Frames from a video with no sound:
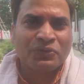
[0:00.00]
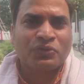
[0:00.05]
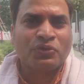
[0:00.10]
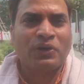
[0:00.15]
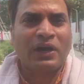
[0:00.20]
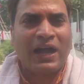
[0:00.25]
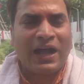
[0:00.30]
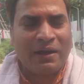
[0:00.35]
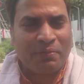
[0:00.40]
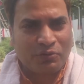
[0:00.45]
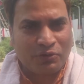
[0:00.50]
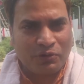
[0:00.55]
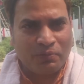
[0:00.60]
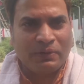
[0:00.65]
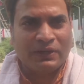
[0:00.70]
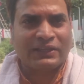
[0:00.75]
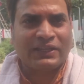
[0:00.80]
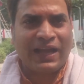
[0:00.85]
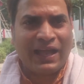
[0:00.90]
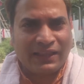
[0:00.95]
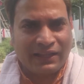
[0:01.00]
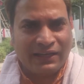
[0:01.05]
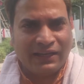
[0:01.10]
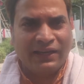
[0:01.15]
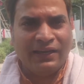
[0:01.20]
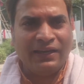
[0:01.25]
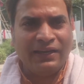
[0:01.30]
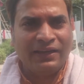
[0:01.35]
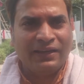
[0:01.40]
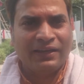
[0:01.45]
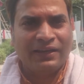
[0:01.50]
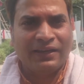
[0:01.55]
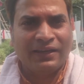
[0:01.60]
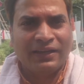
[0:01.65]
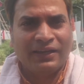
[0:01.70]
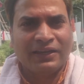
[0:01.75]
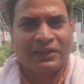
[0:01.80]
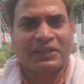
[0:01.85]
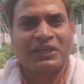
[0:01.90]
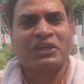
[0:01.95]
तो आपको बता दें
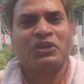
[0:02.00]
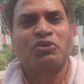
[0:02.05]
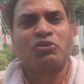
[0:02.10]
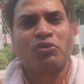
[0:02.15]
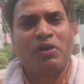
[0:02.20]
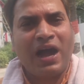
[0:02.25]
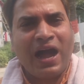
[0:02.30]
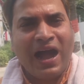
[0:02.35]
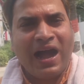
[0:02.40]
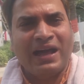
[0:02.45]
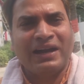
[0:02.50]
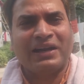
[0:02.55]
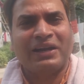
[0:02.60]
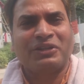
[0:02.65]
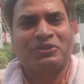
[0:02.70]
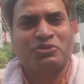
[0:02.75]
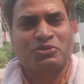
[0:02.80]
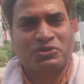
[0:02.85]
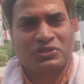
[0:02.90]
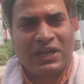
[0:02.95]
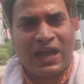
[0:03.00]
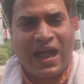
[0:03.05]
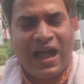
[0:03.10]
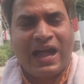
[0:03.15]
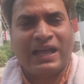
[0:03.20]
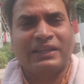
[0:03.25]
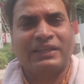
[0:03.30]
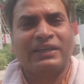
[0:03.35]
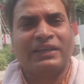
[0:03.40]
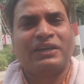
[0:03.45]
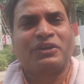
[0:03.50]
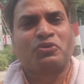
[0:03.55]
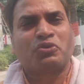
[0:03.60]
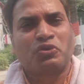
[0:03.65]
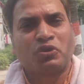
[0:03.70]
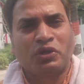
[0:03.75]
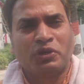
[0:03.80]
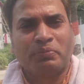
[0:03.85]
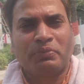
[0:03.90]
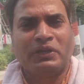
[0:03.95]
कि ग्वार दुसाद
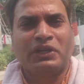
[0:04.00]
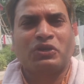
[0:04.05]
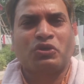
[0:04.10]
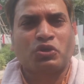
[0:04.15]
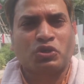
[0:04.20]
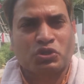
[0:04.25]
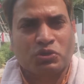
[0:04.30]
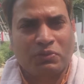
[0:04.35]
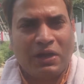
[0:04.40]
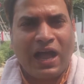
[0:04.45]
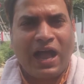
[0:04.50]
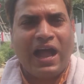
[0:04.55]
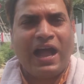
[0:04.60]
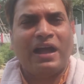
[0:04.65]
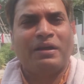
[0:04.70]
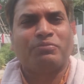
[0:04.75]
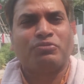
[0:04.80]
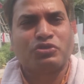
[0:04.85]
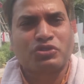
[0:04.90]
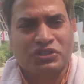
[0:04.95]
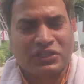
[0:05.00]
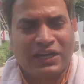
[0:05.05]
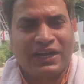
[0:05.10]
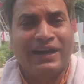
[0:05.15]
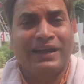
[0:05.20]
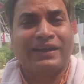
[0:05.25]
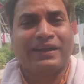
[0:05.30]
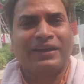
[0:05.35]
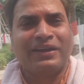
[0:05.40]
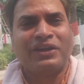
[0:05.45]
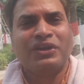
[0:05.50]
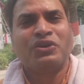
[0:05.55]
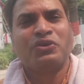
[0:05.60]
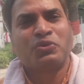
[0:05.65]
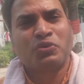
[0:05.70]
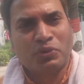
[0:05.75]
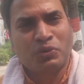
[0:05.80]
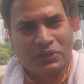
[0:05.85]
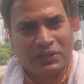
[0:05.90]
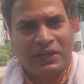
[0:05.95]
कुर्मी कुशवाहा मुसहर
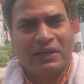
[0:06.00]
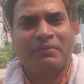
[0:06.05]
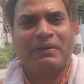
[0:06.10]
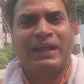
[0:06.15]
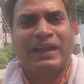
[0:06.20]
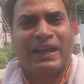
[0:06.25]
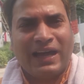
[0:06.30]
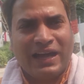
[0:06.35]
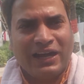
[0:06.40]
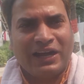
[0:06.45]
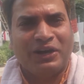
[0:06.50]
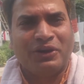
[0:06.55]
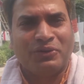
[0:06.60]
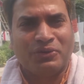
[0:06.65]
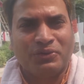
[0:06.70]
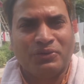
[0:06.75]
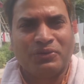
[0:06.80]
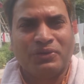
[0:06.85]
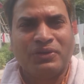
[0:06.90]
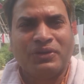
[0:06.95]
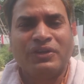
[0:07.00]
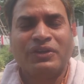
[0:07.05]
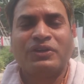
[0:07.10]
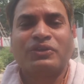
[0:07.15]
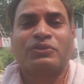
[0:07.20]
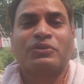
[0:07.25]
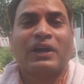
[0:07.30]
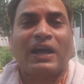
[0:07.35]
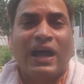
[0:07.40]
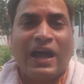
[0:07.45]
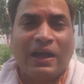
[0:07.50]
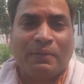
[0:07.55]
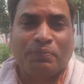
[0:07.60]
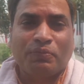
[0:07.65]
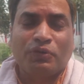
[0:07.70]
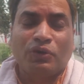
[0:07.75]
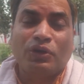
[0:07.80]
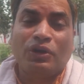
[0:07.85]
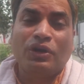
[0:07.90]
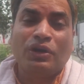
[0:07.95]
टूटे वाला हाउ तो
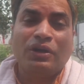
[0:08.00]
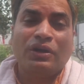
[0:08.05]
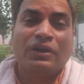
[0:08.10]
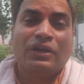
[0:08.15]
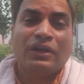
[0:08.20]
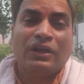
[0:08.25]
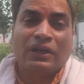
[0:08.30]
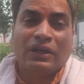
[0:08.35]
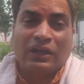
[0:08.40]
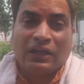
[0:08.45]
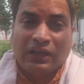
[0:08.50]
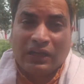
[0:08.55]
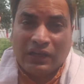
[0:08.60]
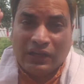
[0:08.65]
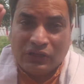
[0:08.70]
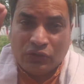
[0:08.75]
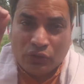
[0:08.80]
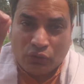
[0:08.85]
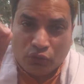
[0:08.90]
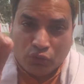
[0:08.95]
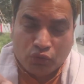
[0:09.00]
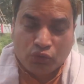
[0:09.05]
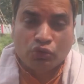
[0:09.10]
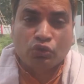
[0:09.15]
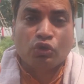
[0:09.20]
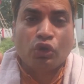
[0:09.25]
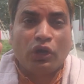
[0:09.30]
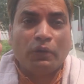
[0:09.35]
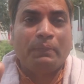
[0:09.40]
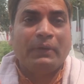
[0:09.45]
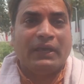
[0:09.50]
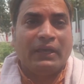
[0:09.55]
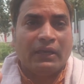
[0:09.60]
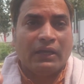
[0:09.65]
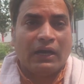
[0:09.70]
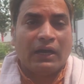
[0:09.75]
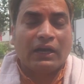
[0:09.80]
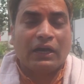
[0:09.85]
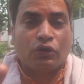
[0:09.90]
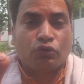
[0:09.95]
आपको उनको
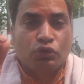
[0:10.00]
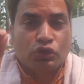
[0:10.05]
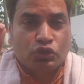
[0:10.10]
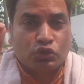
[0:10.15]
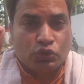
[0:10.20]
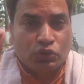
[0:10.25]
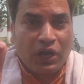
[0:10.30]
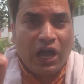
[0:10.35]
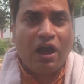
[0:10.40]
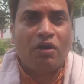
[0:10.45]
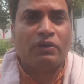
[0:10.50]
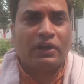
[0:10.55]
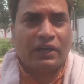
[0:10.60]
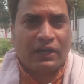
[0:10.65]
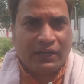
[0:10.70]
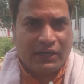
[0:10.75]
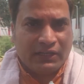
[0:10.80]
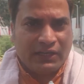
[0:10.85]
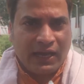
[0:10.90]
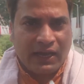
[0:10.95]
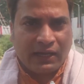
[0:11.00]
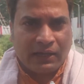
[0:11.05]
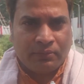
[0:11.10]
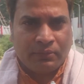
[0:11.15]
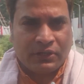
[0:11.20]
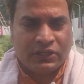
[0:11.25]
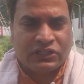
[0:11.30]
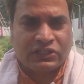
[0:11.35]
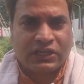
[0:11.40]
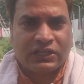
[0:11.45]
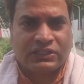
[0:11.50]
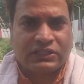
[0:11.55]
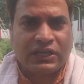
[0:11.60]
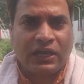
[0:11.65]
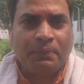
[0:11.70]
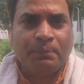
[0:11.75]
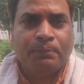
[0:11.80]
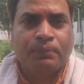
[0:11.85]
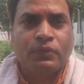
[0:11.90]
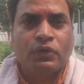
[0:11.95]
भी अगर वो चुनाव लड़ने जाएंगे मनीष
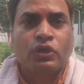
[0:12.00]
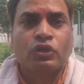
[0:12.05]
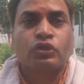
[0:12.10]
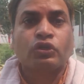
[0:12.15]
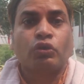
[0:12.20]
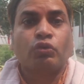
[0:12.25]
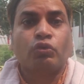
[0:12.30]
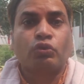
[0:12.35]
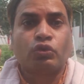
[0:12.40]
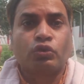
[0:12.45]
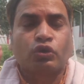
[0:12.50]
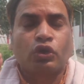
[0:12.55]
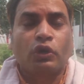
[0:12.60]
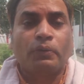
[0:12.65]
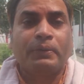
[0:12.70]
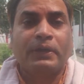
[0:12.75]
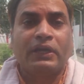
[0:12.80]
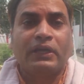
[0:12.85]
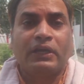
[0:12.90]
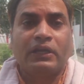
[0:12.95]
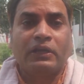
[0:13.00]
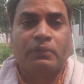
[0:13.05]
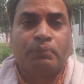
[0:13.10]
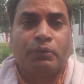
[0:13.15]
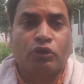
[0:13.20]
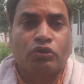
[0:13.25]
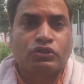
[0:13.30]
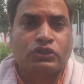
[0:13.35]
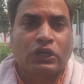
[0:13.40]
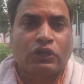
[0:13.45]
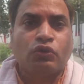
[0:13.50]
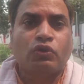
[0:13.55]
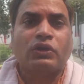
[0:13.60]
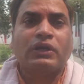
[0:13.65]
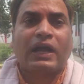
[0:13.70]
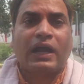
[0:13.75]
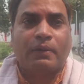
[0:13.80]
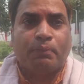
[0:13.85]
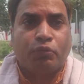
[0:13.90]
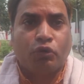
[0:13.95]
कश्यप तो उनको भी इन बहुजनों
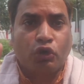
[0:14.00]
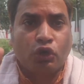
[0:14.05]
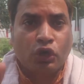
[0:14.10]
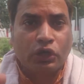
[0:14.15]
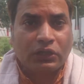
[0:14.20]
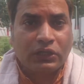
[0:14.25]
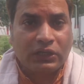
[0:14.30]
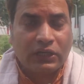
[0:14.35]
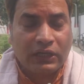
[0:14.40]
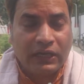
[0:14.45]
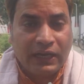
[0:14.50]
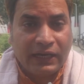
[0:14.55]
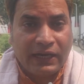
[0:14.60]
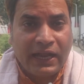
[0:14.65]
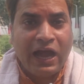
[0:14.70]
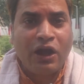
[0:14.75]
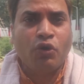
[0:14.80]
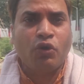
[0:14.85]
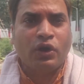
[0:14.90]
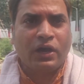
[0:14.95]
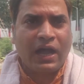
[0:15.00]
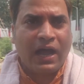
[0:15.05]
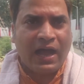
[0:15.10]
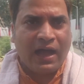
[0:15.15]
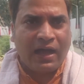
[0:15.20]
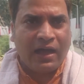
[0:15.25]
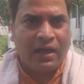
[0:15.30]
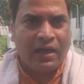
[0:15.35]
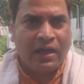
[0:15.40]
का वोट लेना होगा